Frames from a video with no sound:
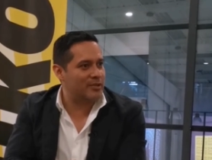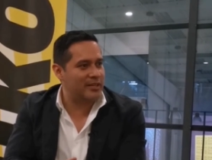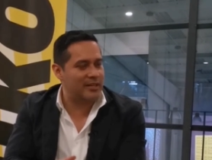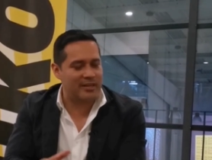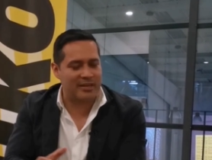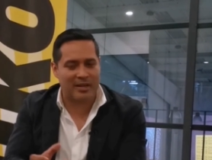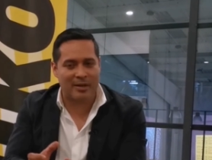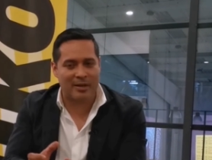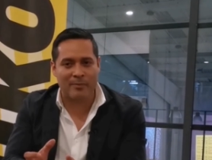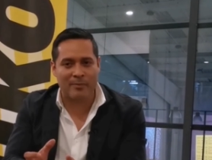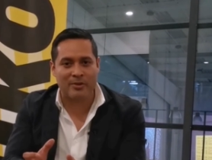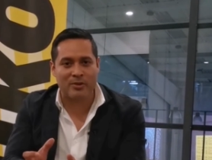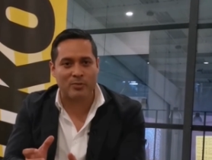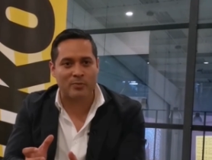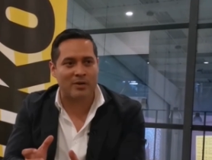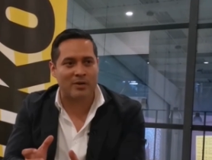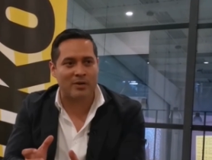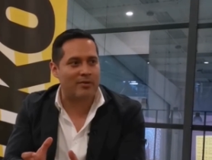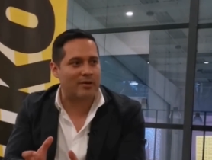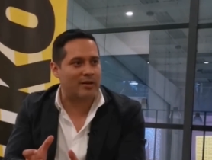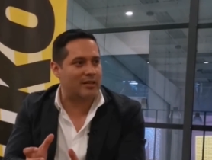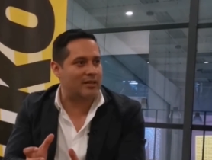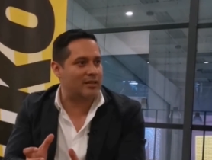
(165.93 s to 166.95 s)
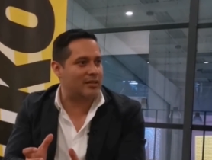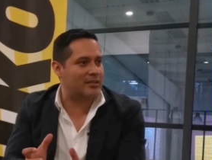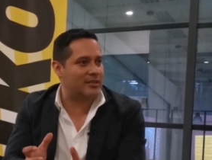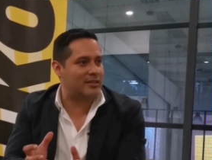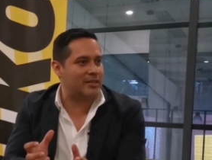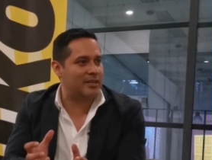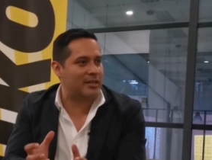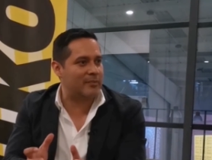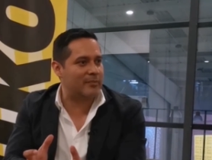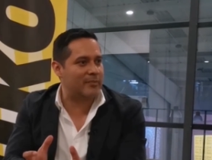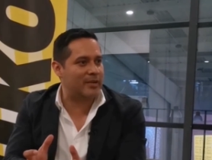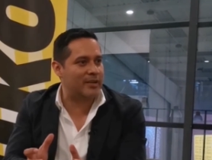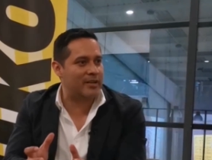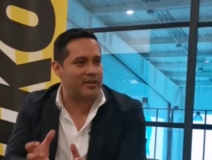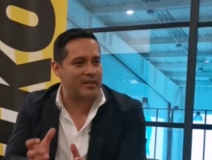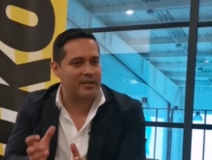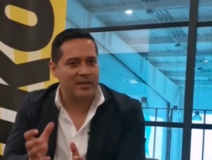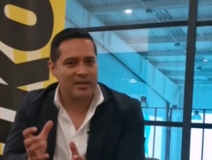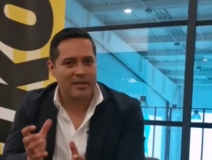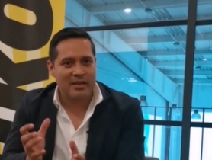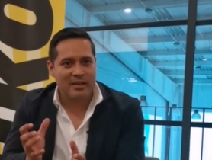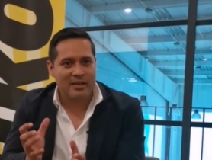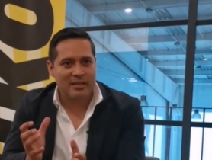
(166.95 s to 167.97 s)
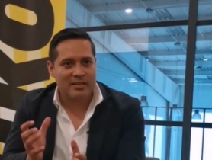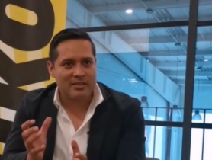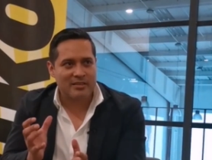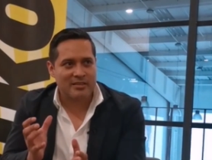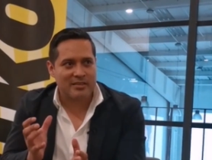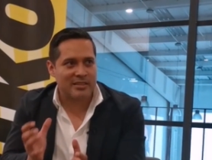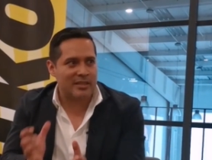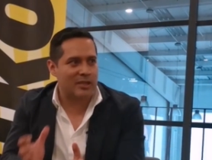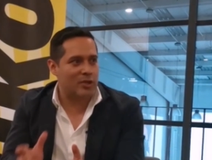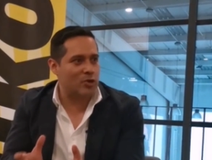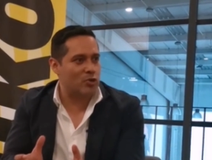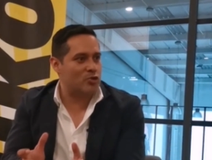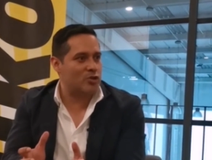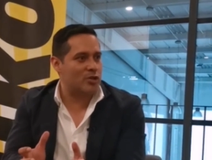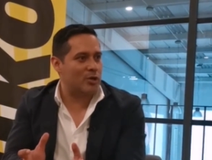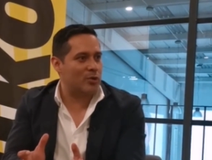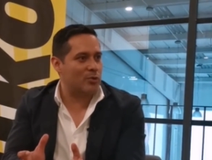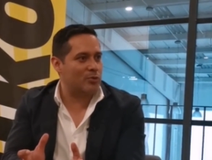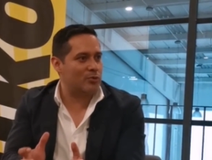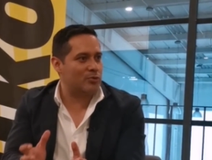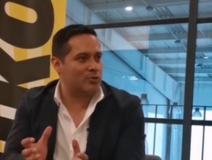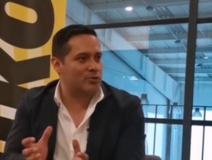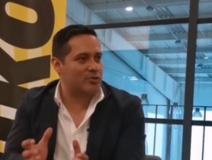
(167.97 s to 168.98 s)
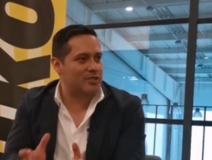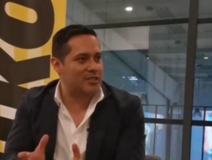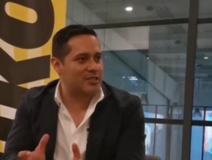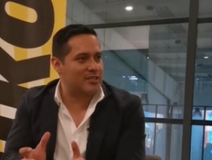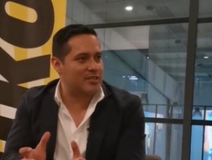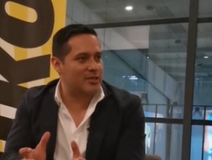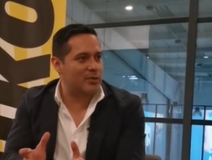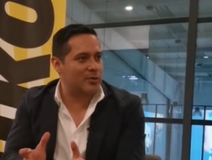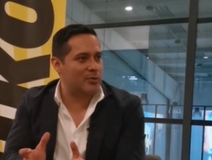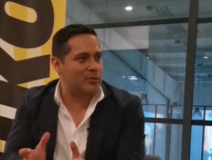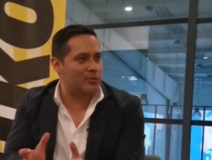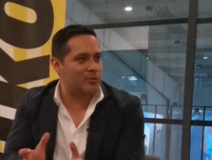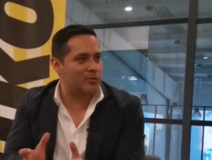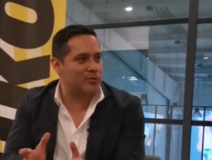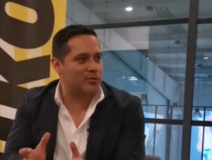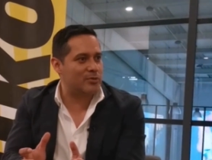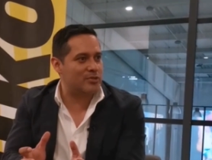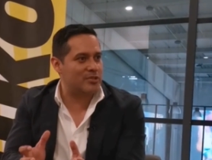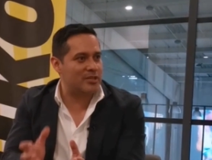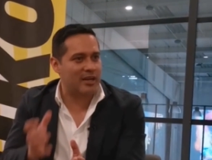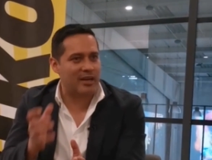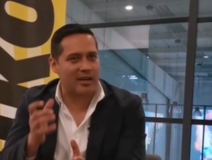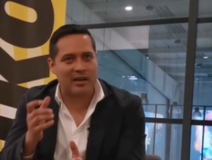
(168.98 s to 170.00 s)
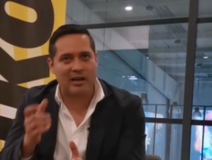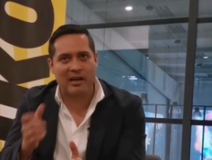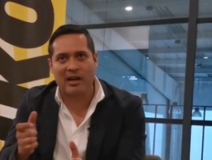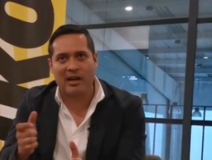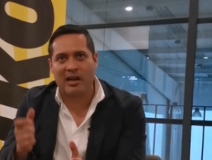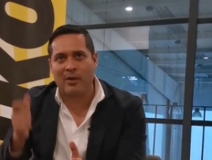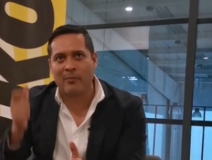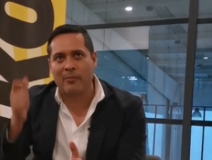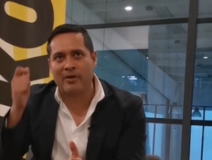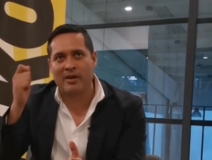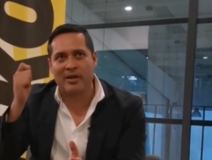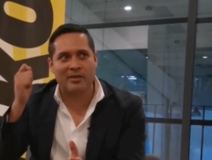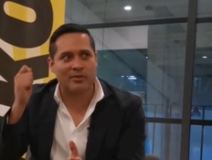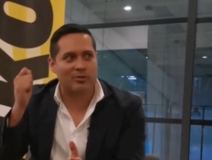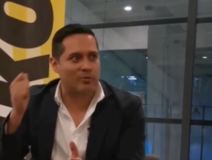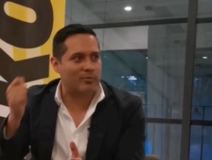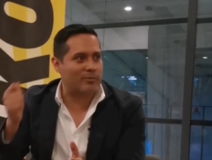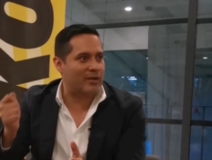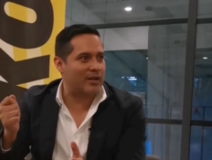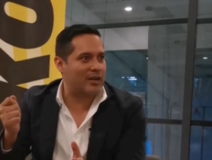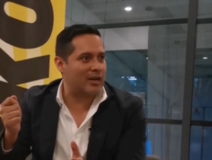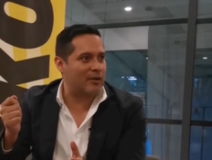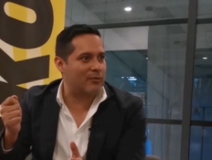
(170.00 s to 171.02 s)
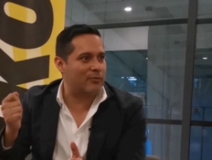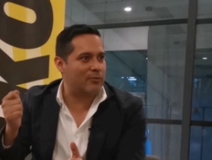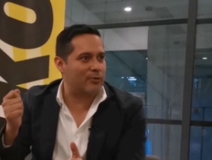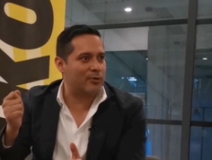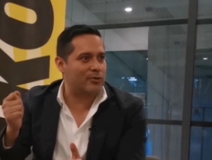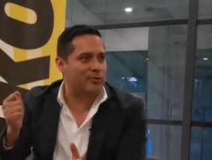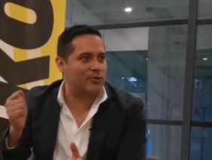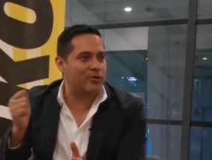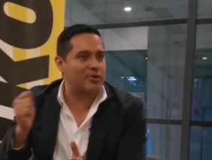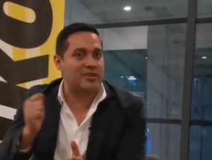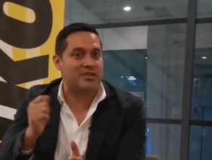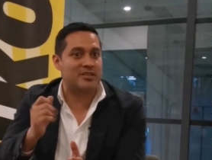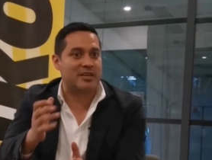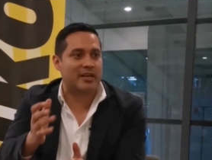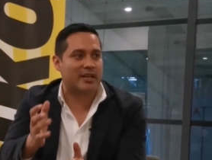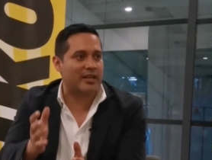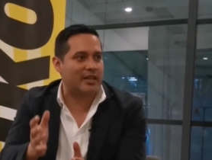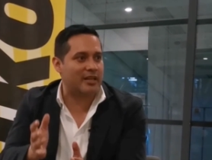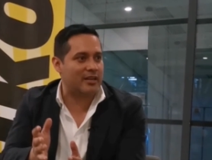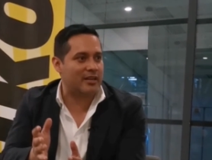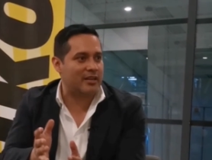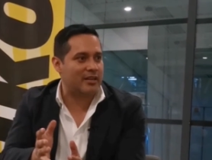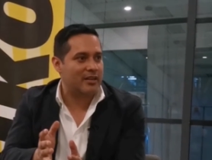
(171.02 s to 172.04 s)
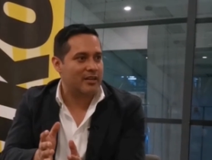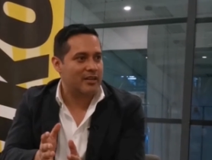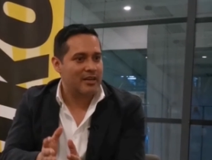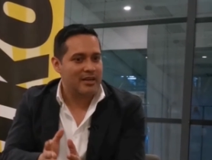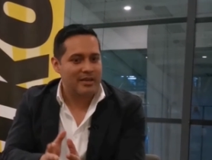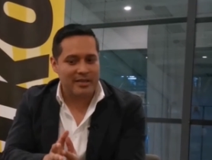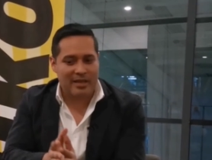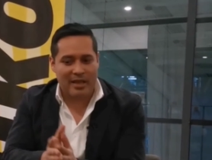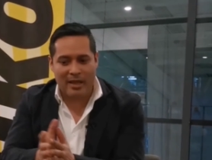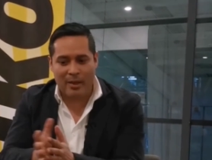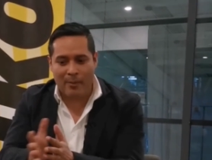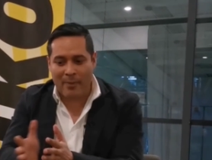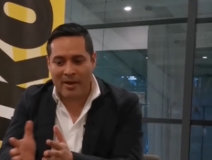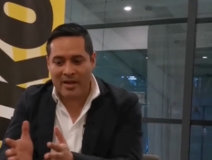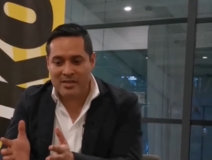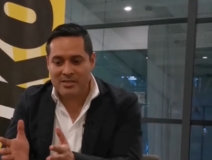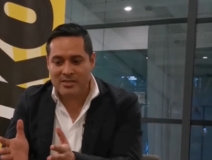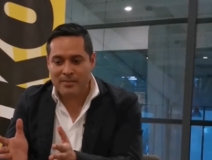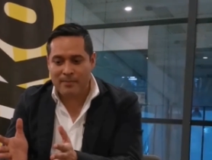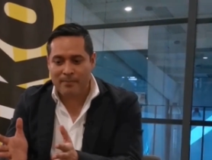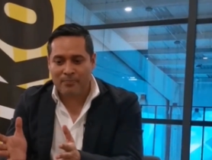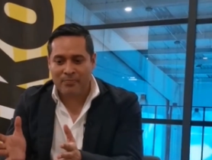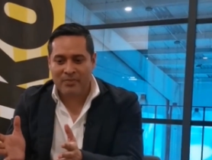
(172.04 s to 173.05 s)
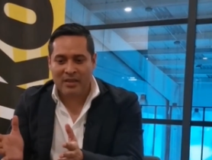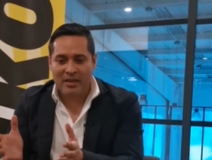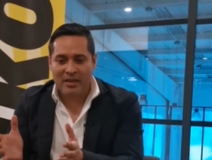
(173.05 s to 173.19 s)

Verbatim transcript: ¿Y qué me tomaba? Detenerme 5 segundos, 10 segundos, sacar la cámara, tomar la foto y seguir. Y además,